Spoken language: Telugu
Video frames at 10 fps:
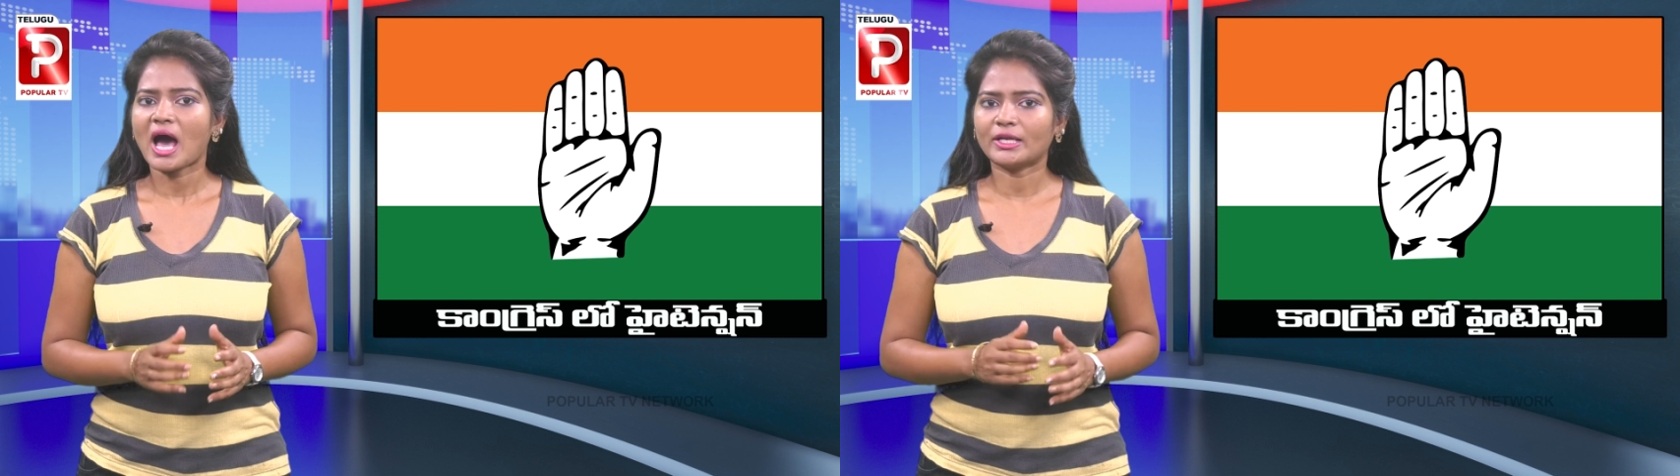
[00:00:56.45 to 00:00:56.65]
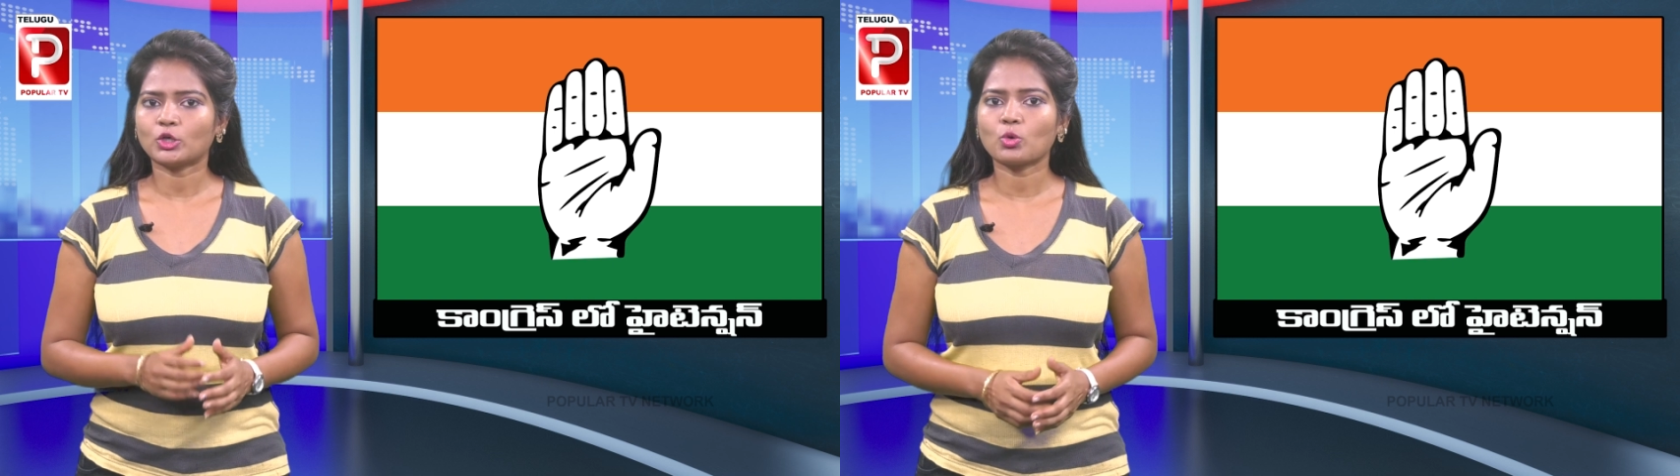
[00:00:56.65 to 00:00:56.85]

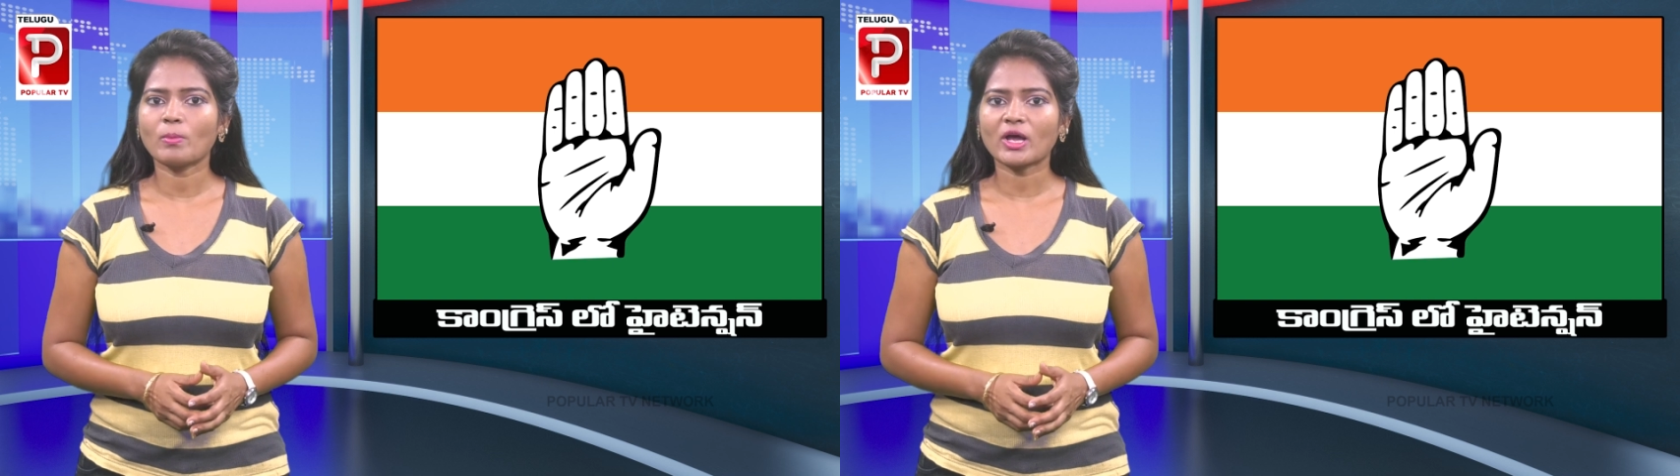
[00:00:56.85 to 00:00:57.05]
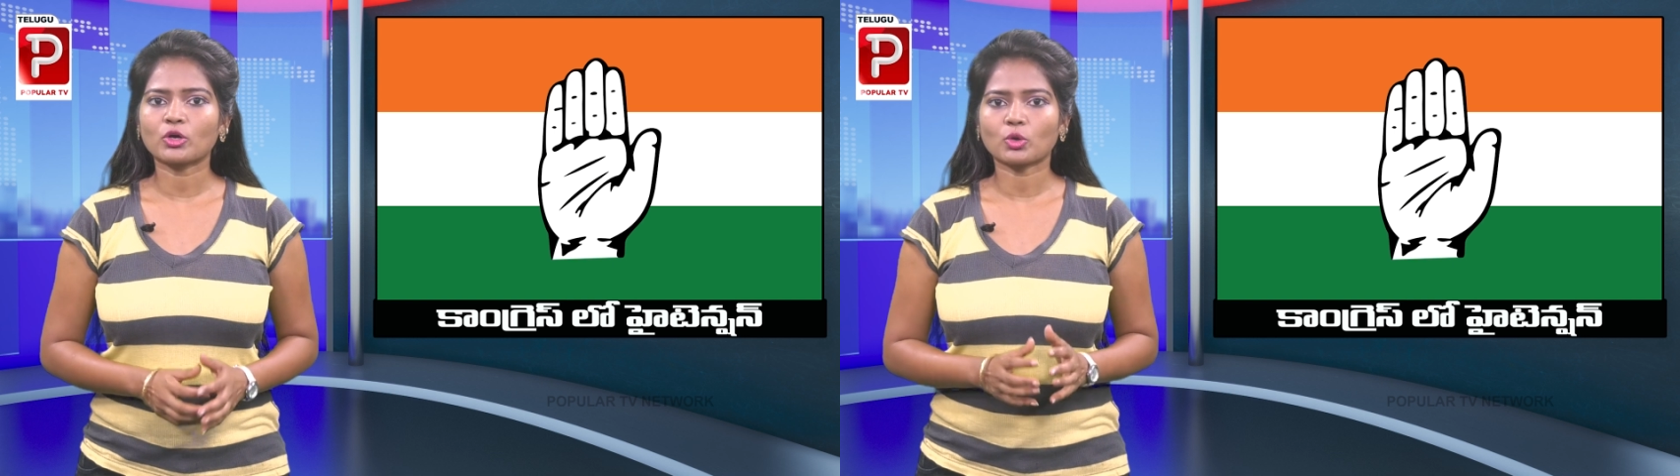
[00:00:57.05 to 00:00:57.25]
ఆయన
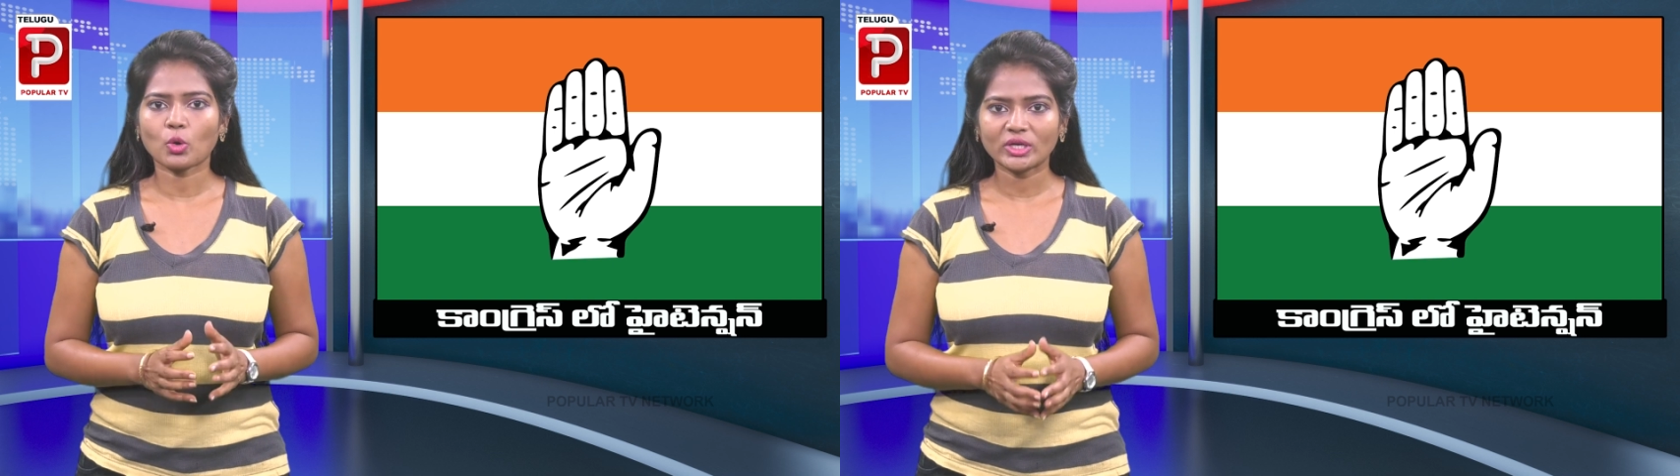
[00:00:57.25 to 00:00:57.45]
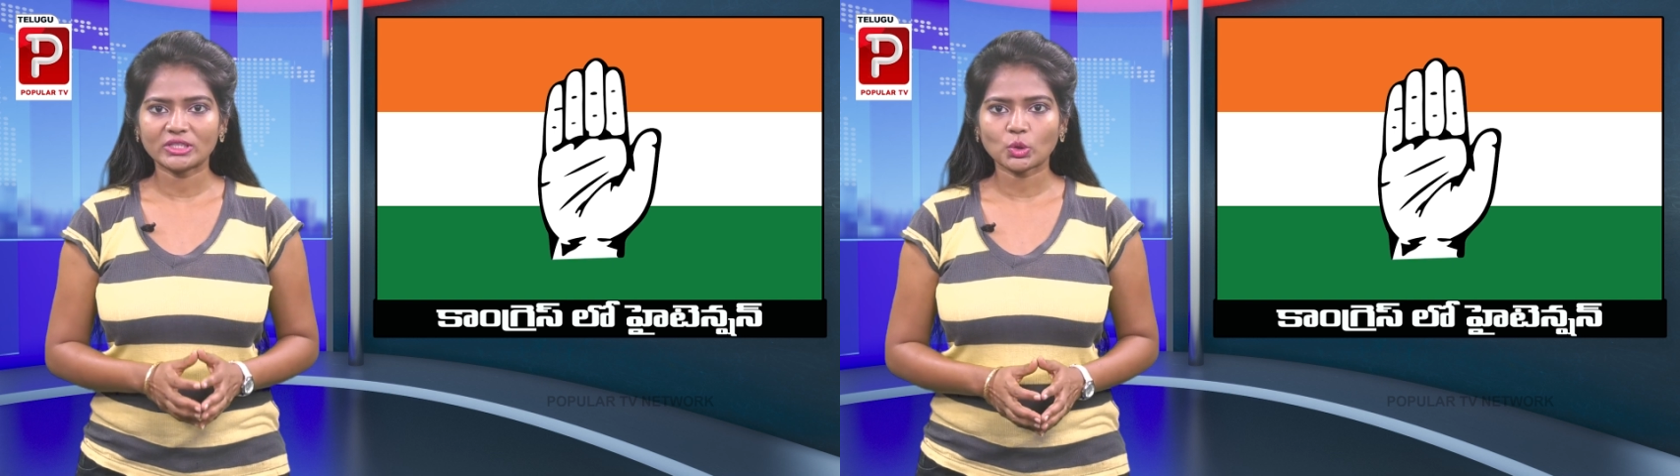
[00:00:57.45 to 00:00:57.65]
కుమారుడు
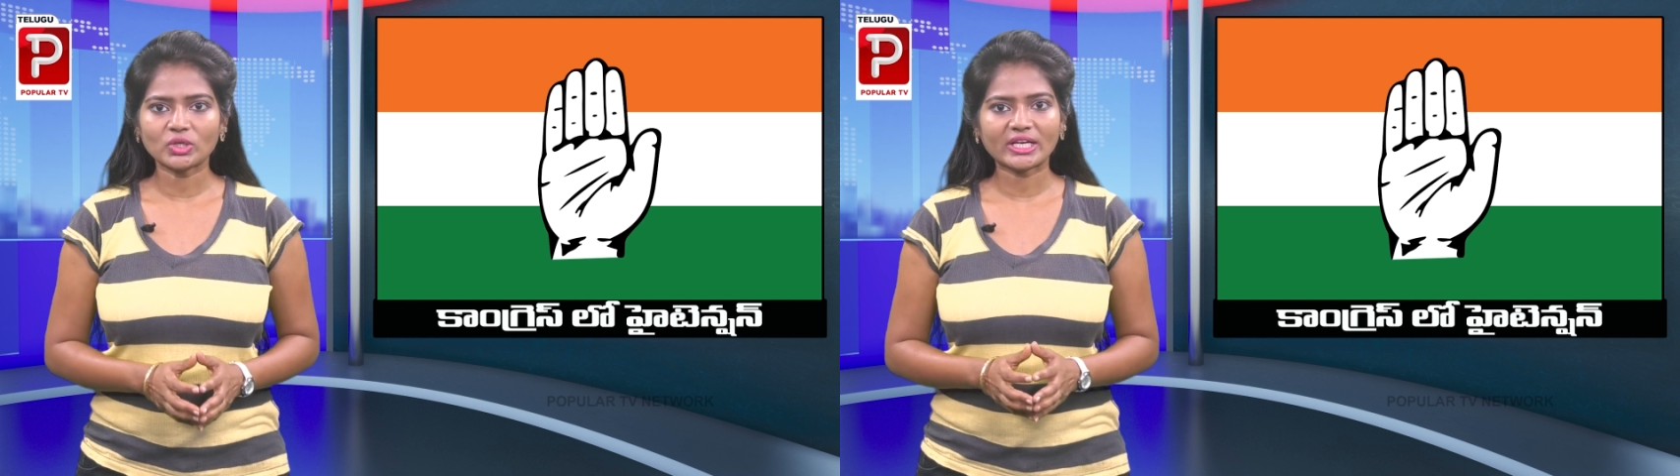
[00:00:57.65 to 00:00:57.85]
రోహిత్కు